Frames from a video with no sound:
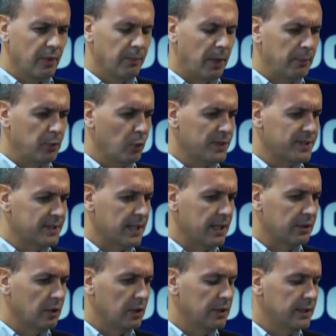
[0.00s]
proprio
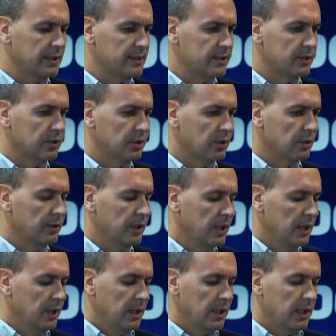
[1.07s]
quest'anno all'inizio
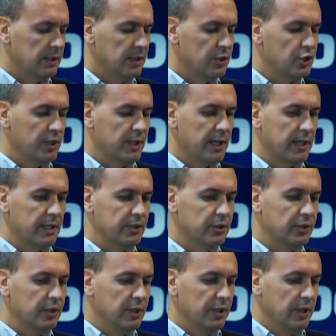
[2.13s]
uh, di
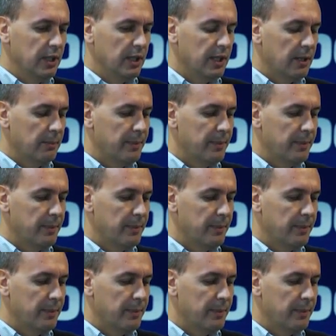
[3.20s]
gennaio uh,